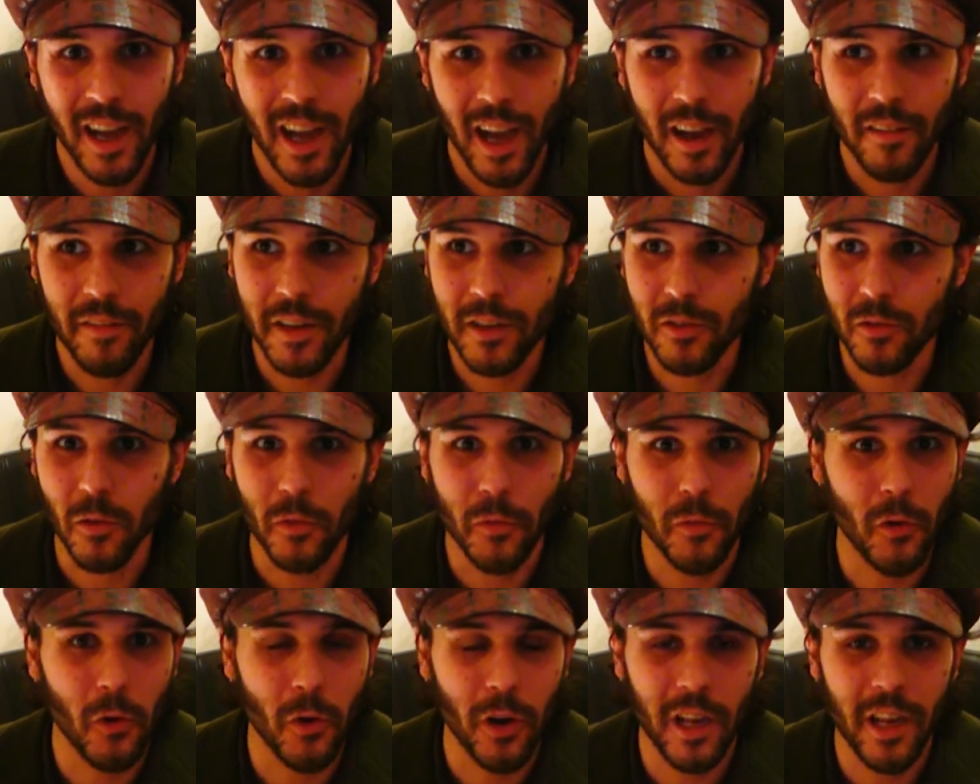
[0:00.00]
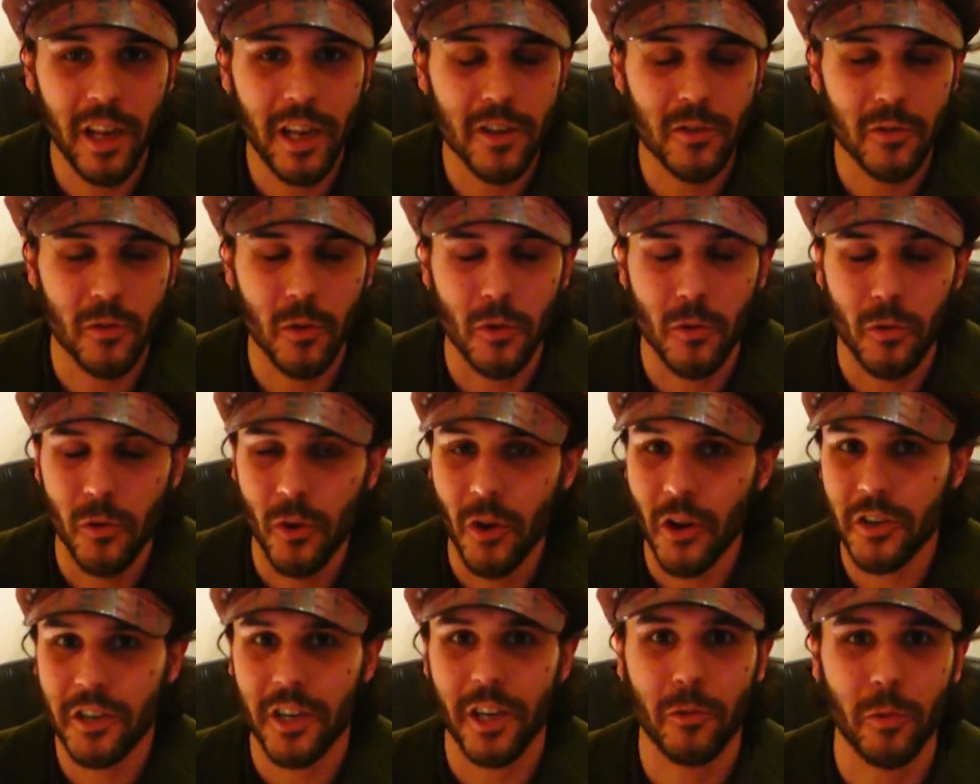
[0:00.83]
avec son florilège de
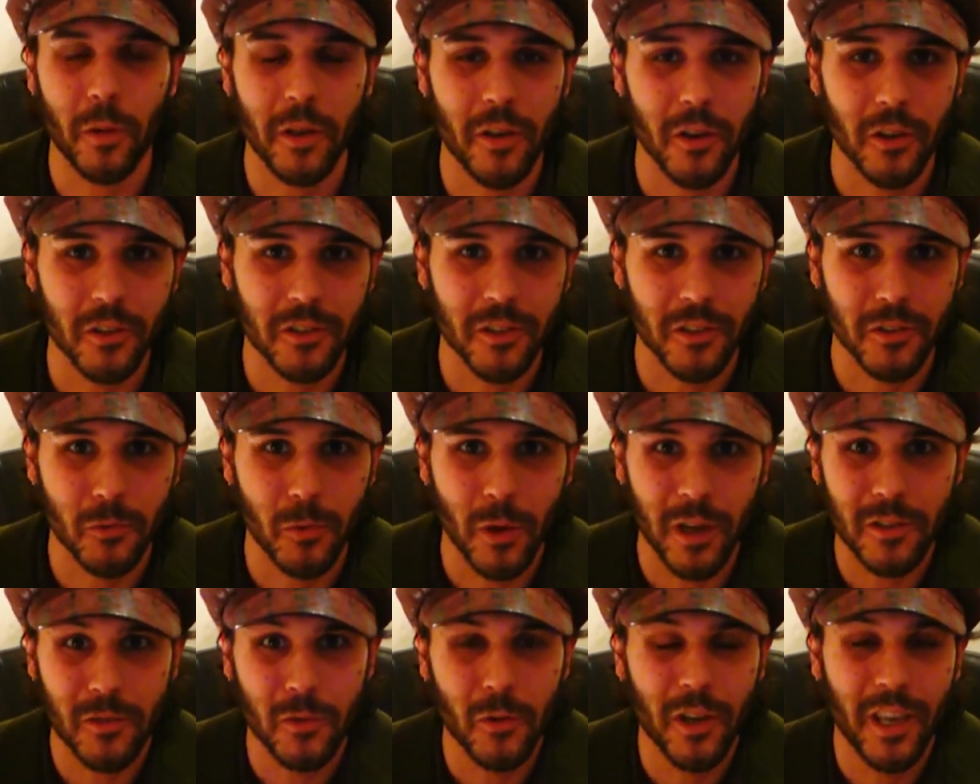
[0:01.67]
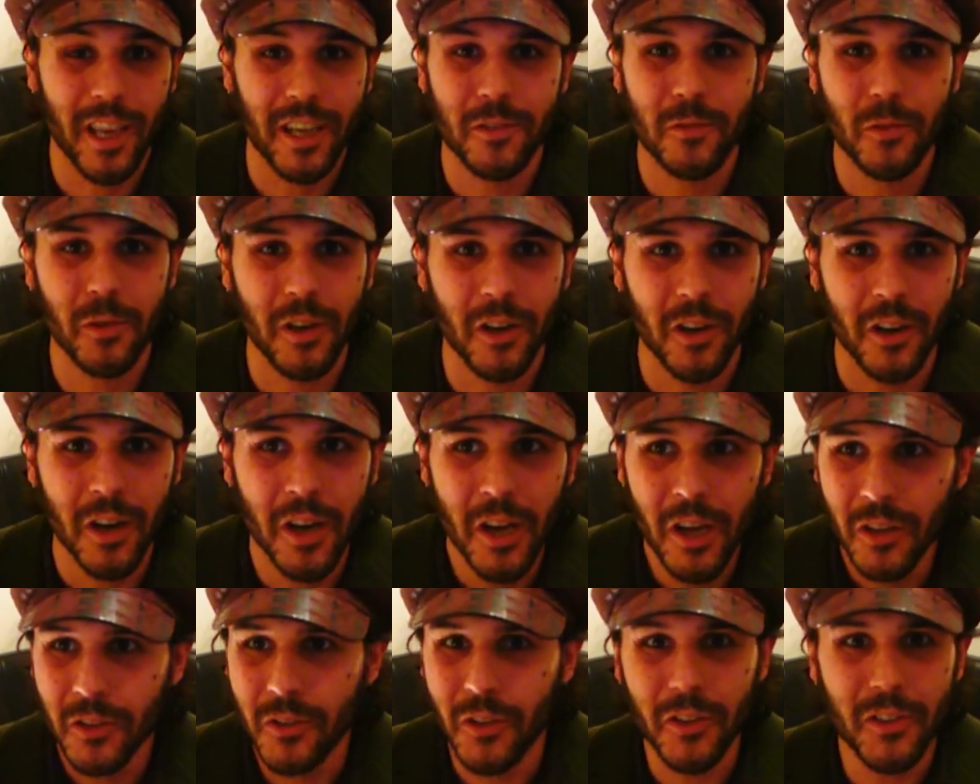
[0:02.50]
couleurs chatoyantes, d'oiseaux gazouillants,
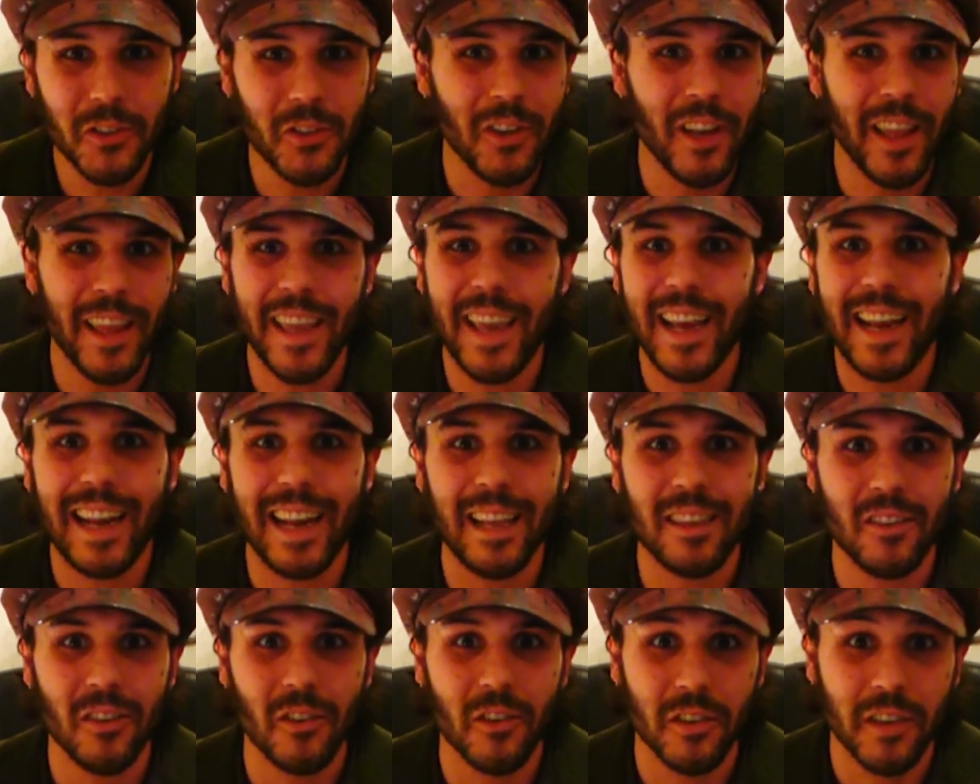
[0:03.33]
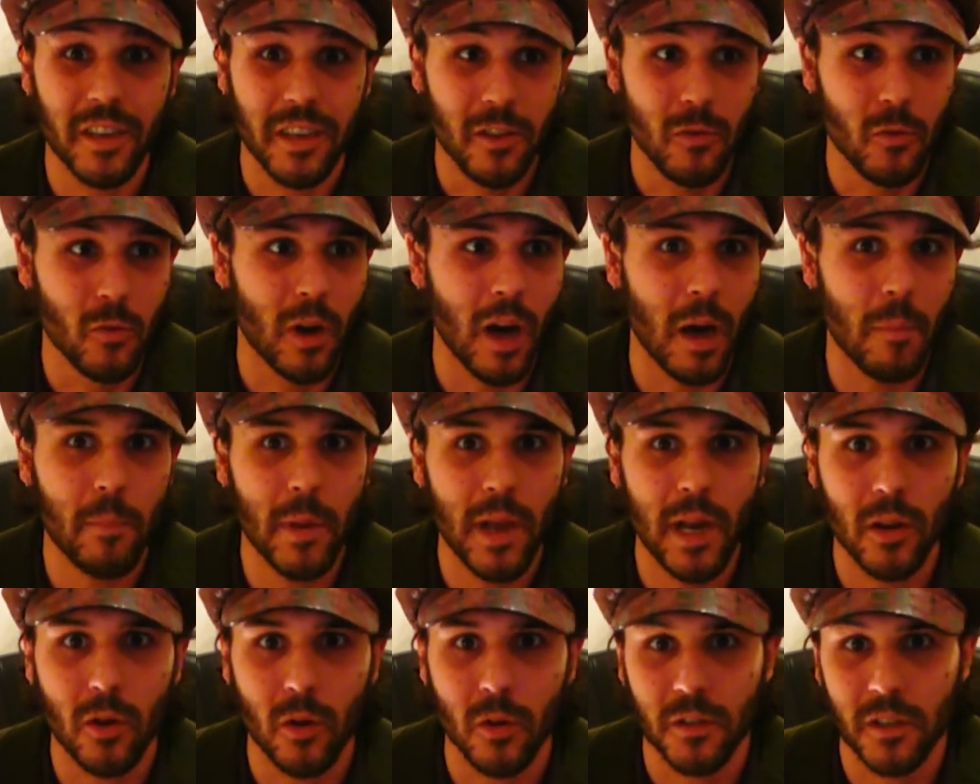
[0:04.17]
de soleil éclatant qui nous
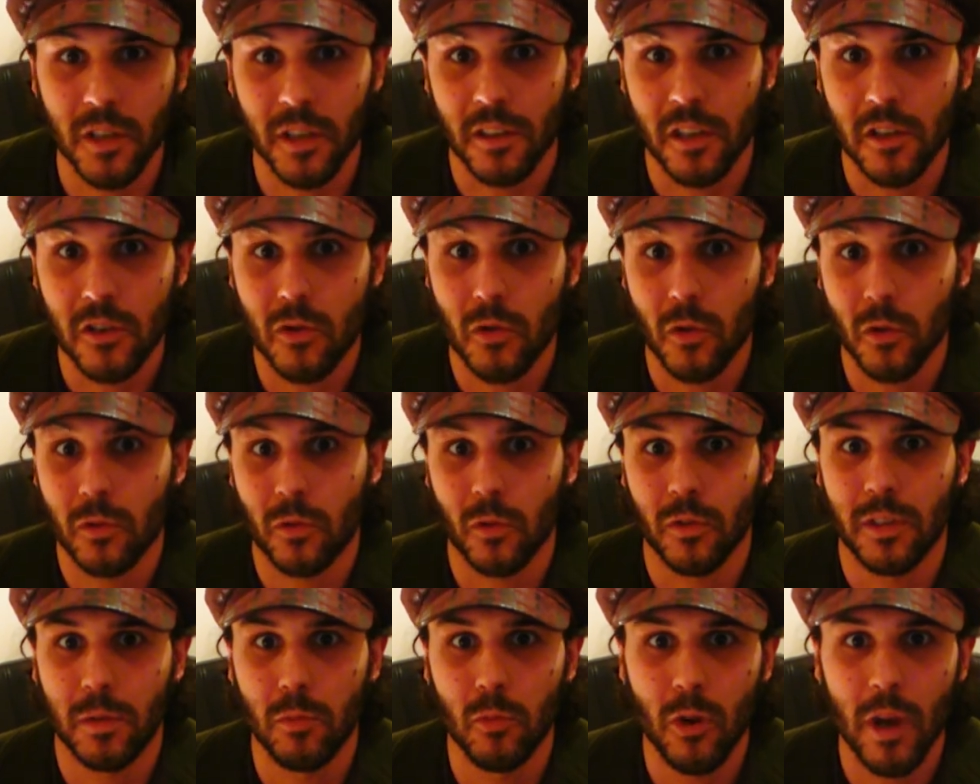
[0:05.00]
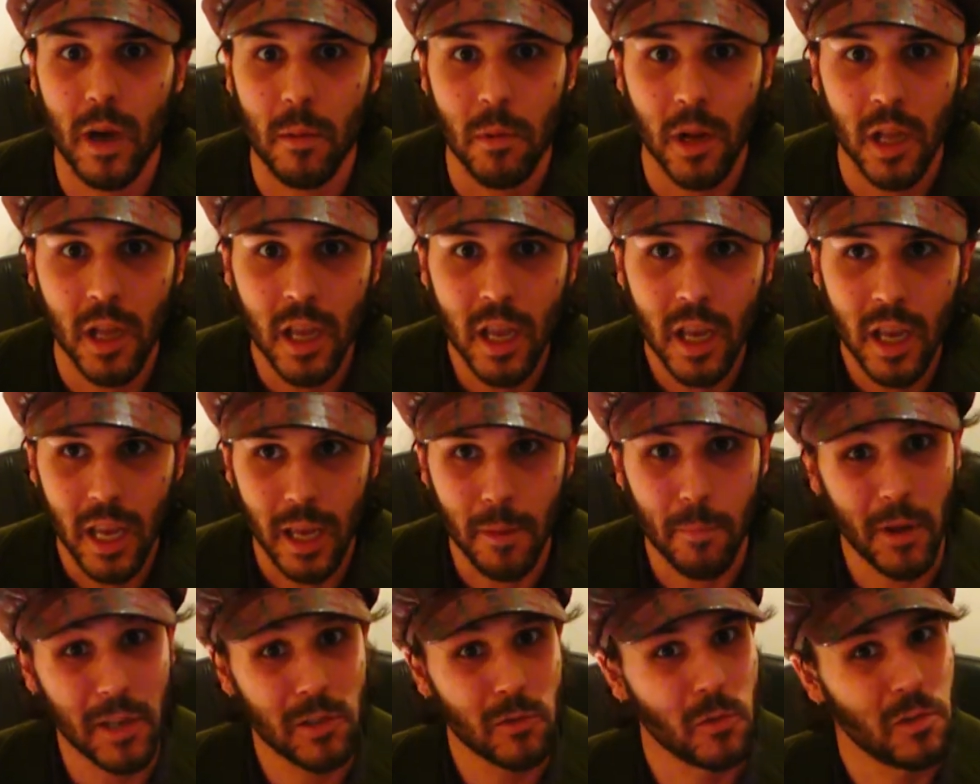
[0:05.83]
rappelle que certaines choses sont immuables, et
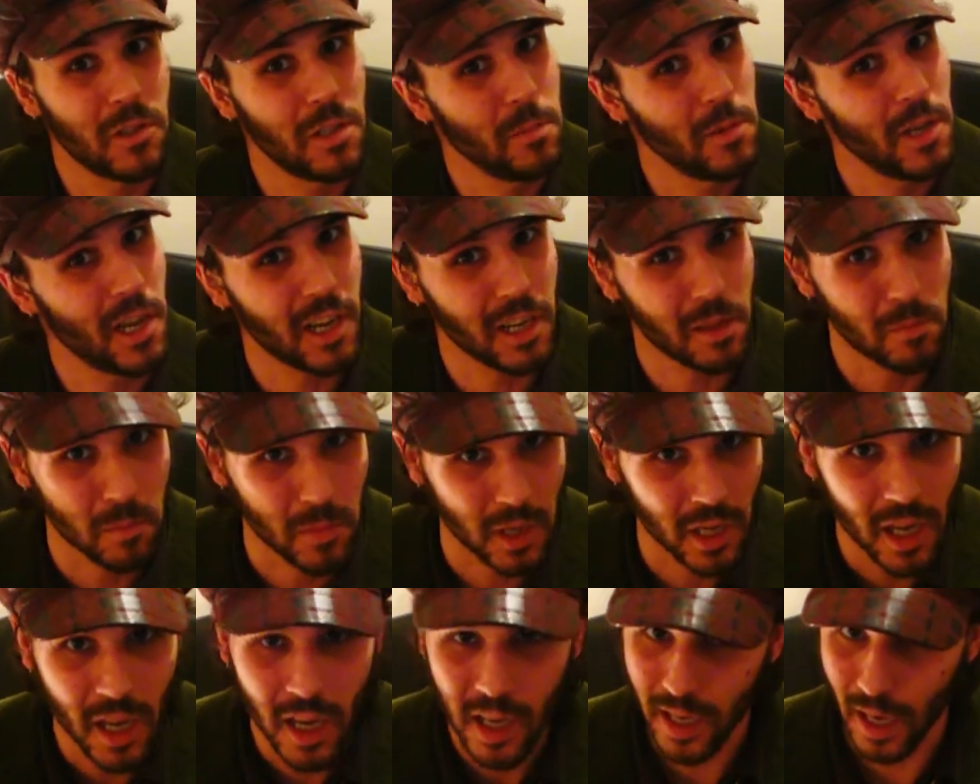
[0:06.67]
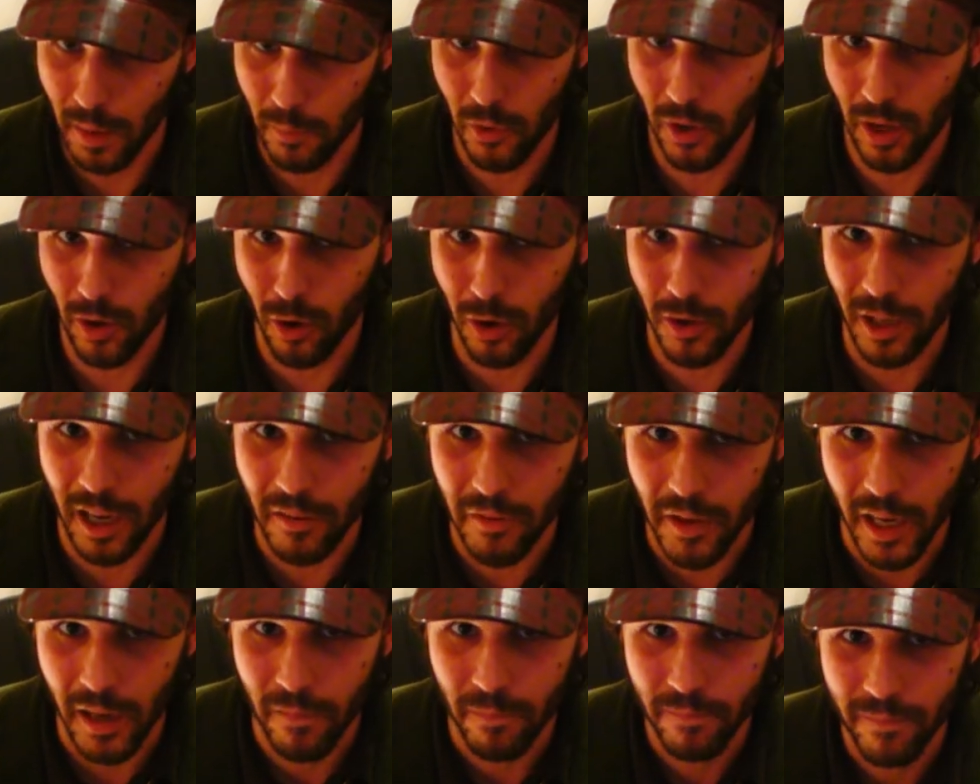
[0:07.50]
presque aussi bien rythmées qu'un boléro de
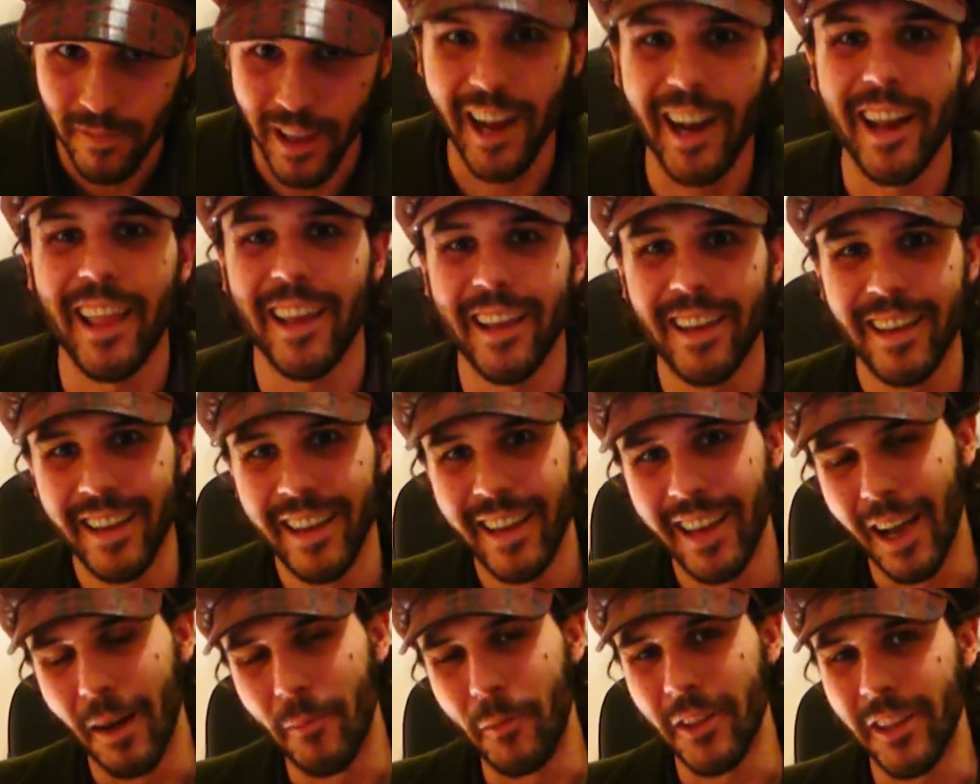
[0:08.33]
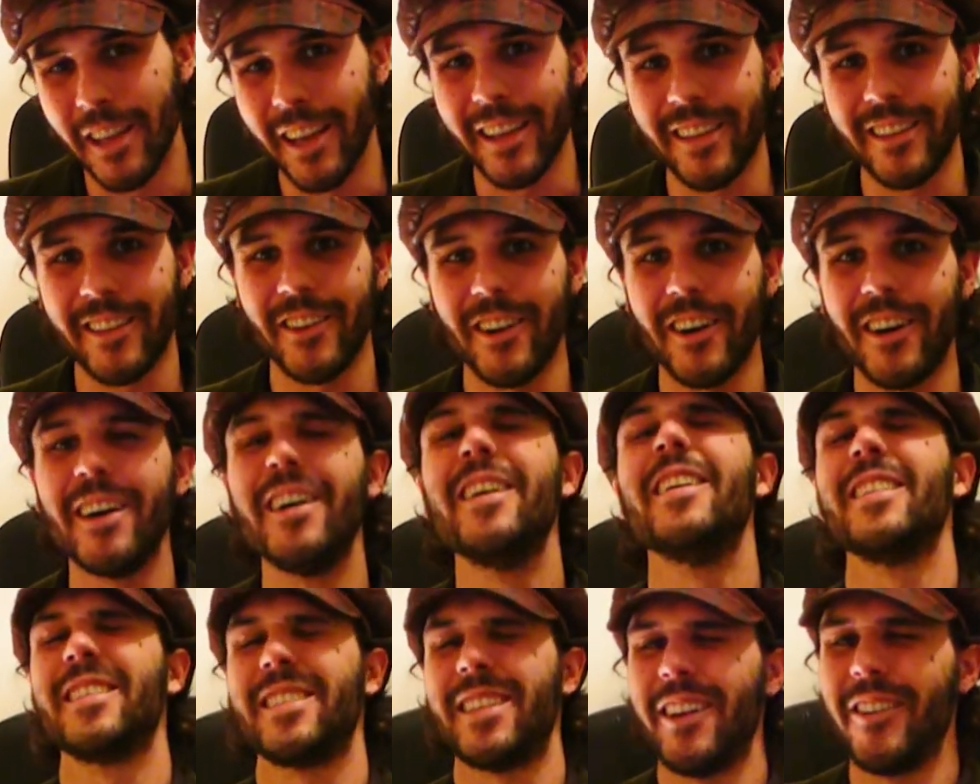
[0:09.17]
Ravel. Allez, abonnez lecteurs,
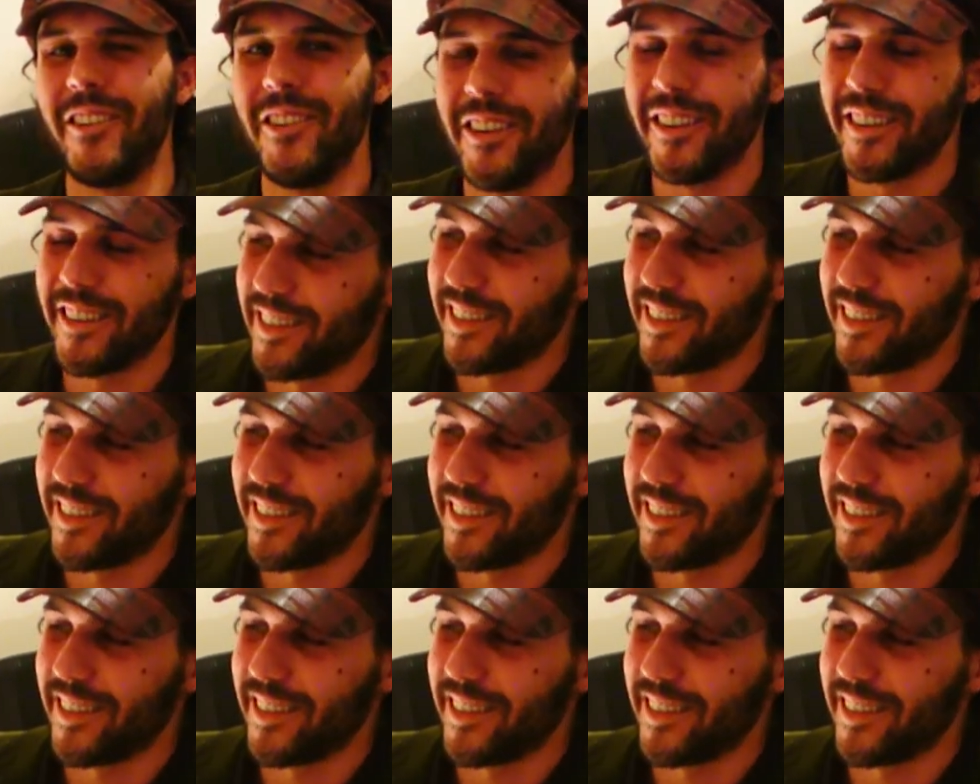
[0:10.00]
salut